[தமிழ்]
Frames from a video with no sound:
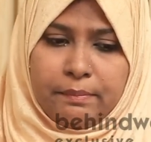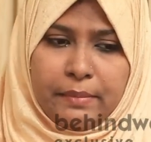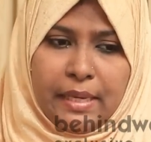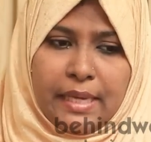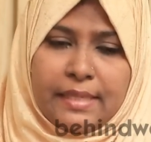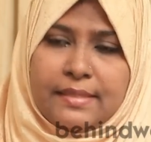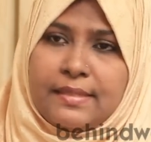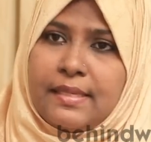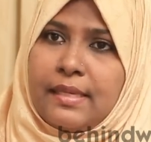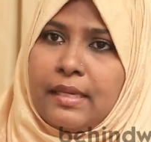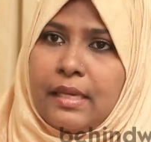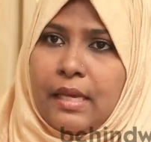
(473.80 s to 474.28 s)

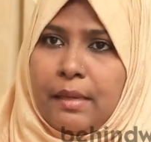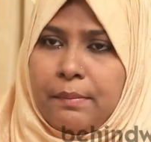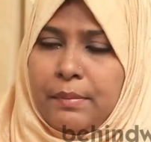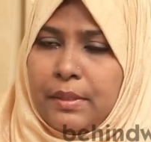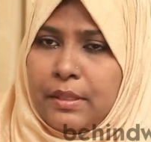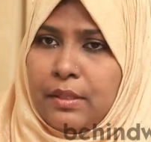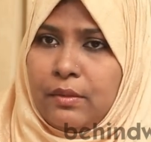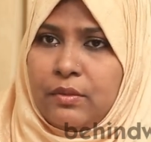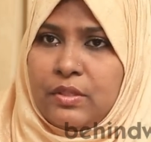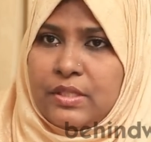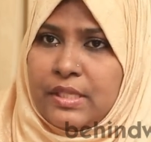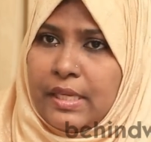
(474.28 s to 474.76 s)
மேக்ஸி கேப்
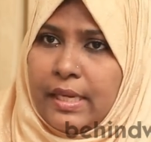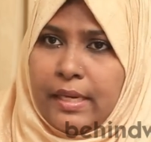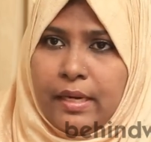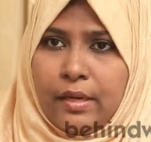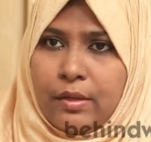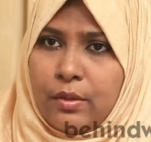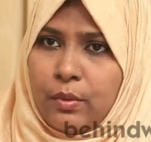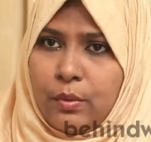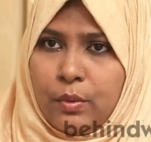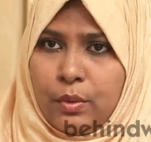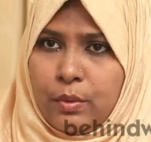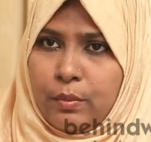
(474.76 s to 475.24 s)
அதாவது ஷேர்
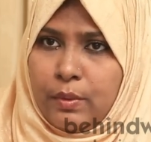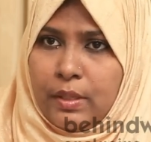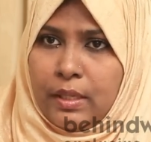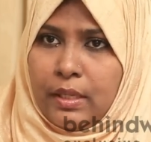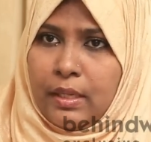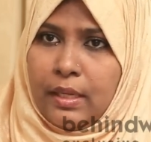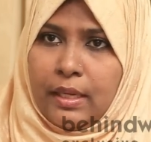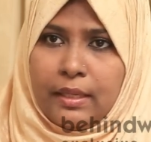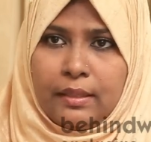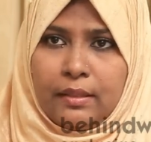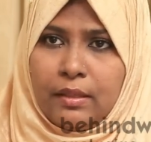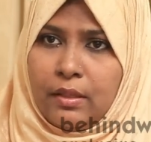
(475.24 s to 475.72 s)
ஆட்டோ
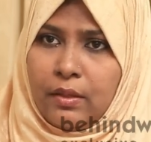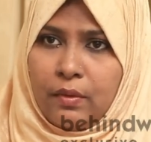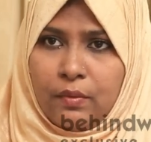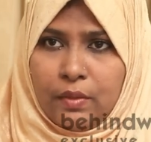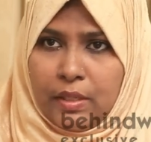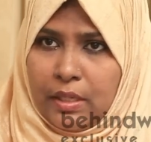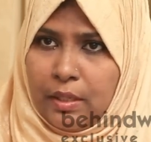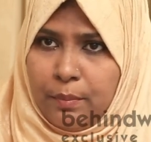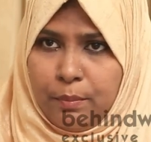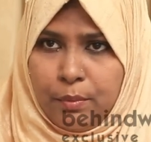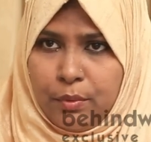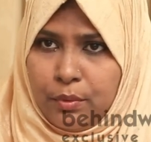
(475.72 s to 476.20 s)
ஓட்டுவாங்க அதுலேயும்
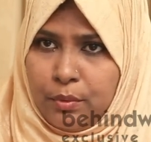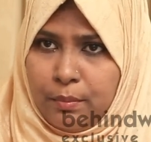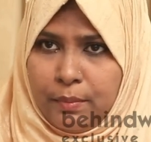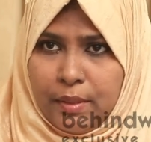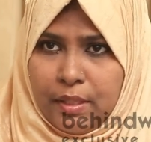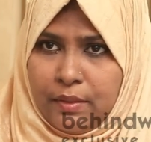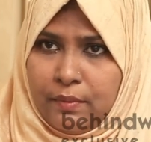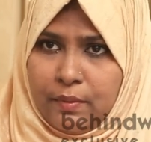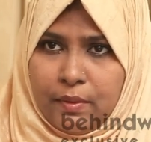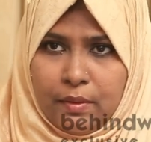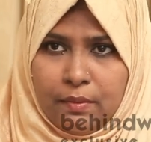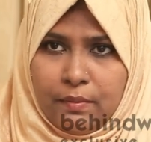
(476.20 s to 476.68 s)
அவரால்
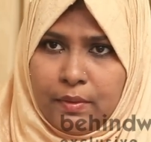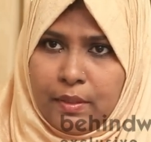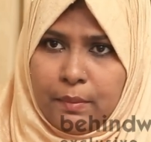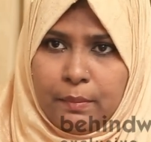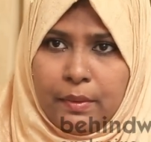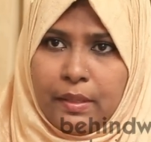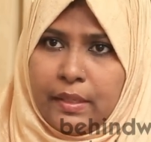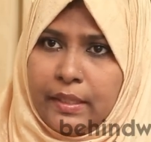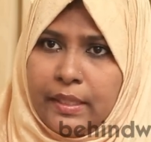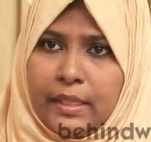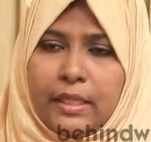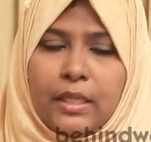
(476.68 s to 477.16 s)
போதுமான
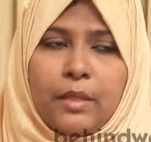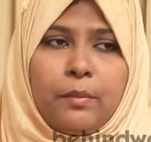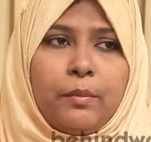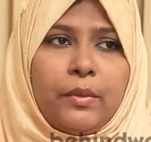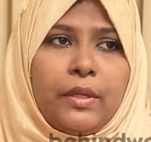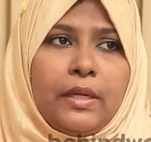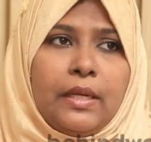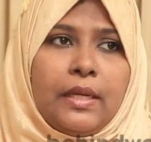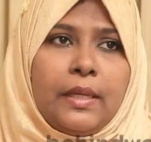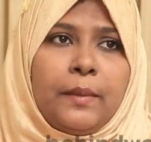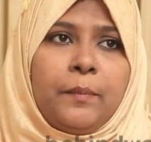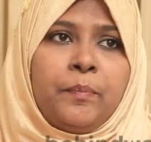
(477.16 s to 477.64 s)
வருமானம் ஈட்ட
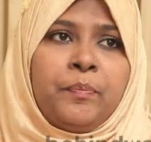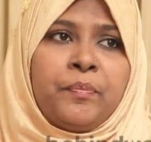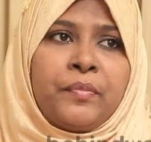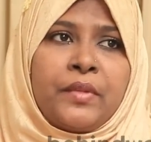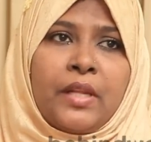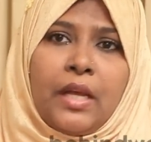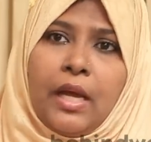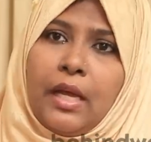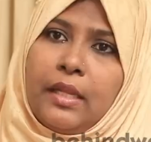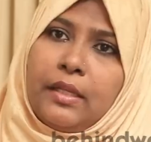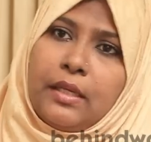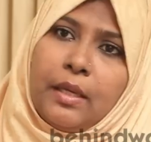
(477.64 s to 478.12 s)
முடியல
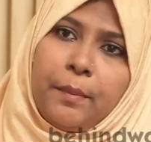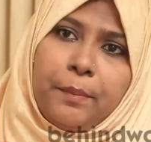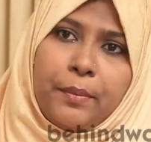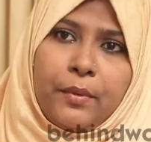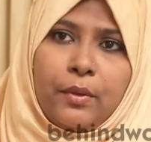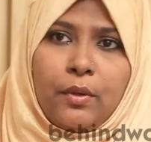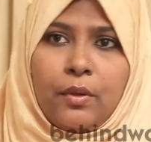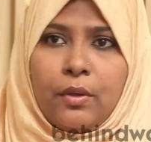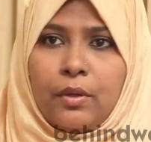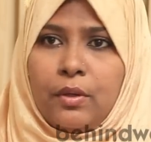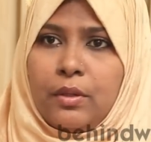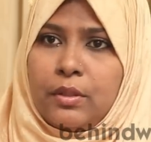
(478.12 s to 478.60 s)

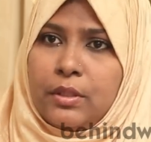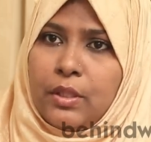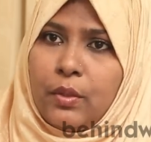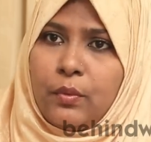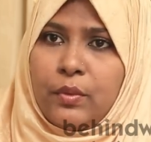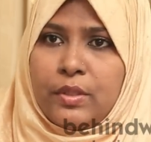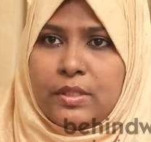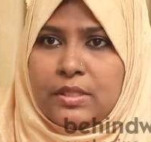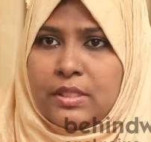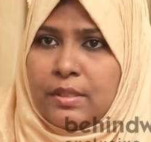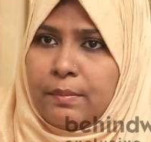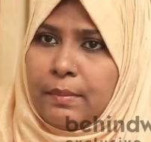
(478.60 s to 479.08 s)
அதுக்கப்புறம்
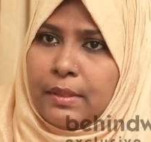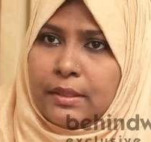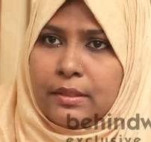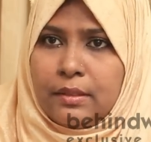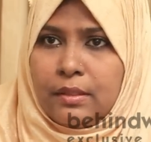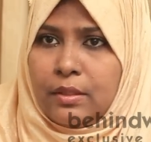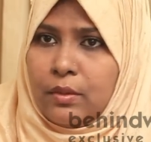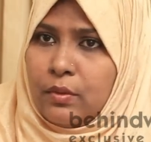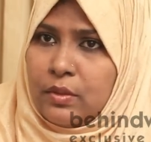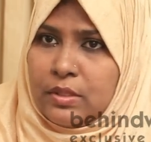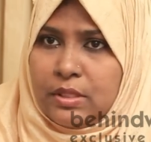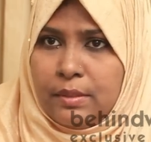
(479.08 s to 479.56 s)
தௌஹித்
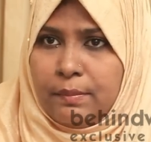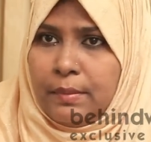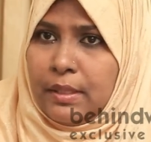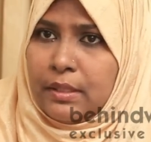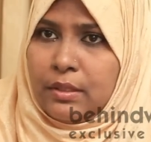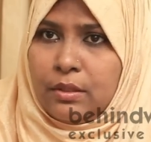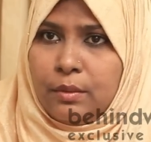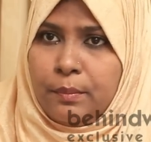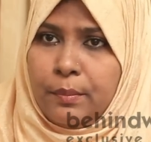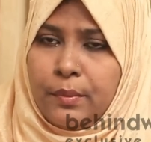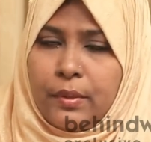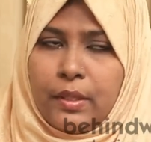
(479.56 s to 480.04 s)
ஜமாத்துன்ற ஒரு
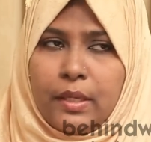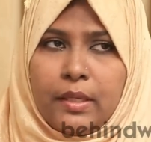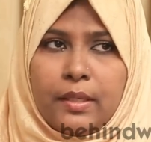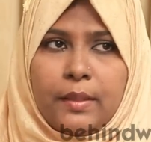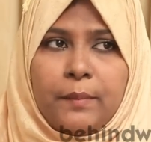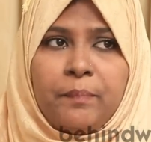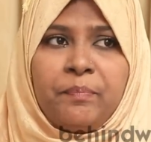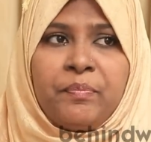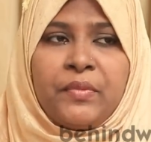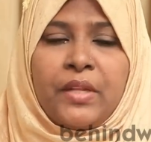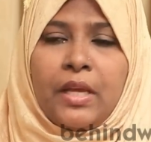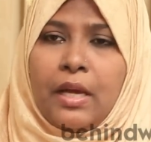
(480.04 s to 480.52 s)
ஜமாத்துக்கு
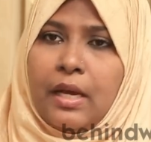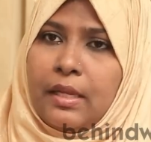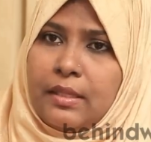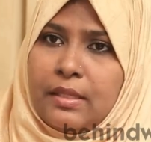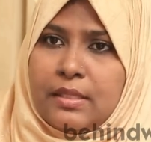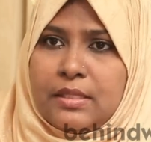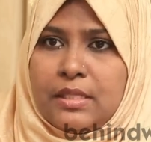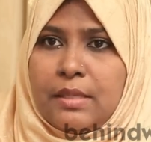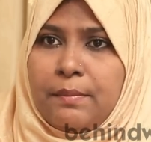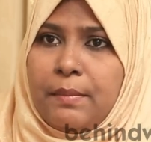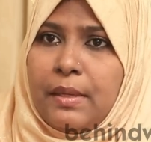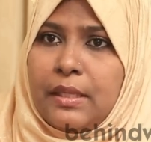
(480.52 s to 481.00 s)
போகிறாரு
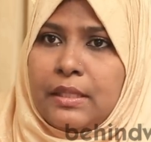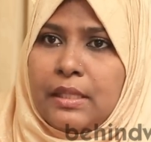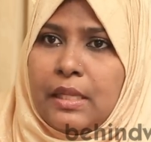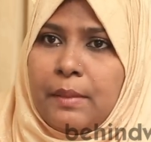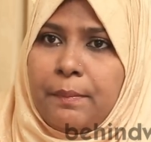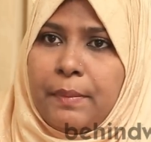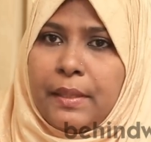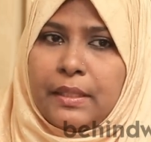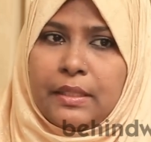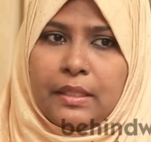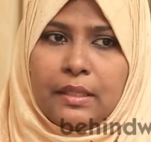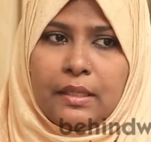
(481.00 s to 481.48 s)
அந்த
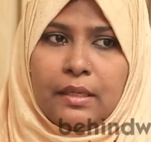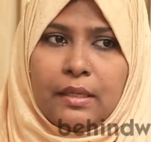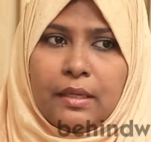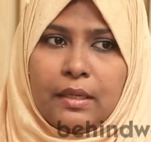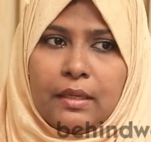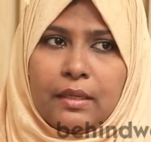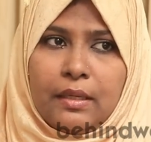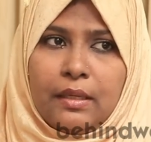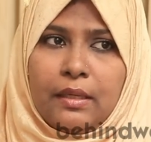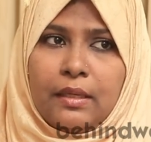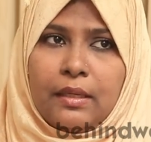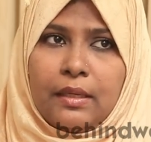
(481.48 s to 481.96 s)
ஜமாத்தில்
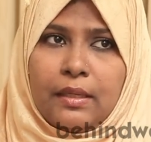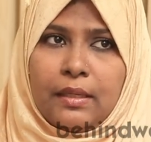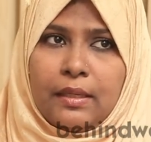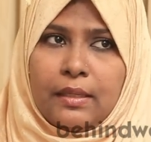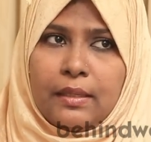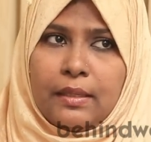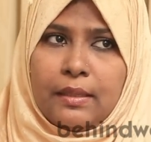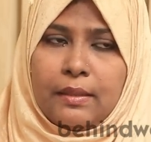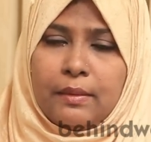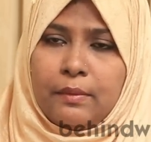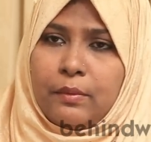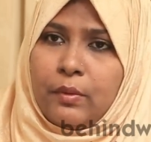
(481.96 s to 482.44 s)
பார்த்தீங்கன்னாக்கா
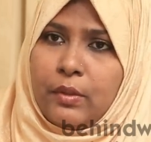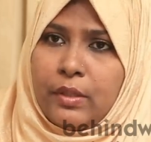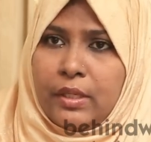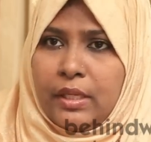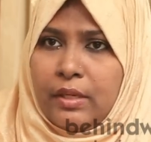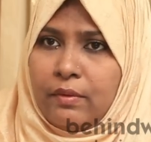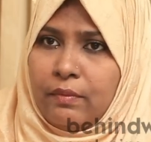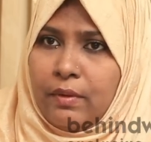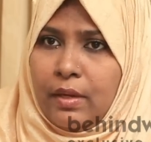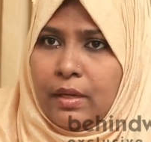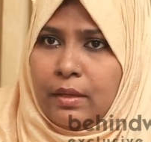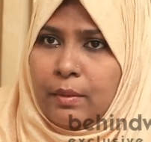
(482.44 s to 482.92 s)
ஒரு
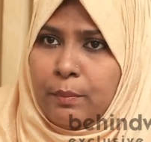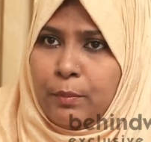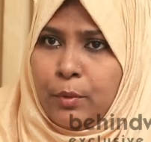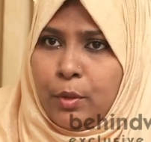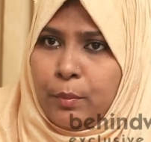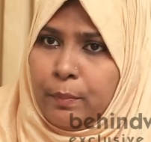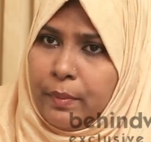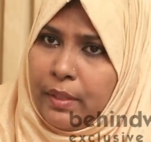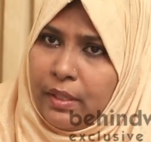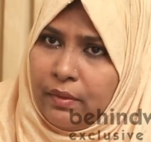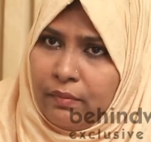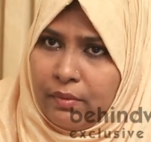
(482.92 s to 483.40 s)
நிர்வாக
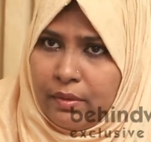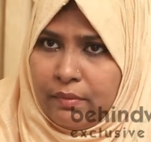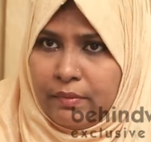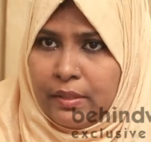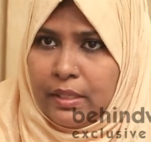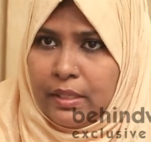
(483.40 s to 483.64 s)
பொறுப்பில் இவரை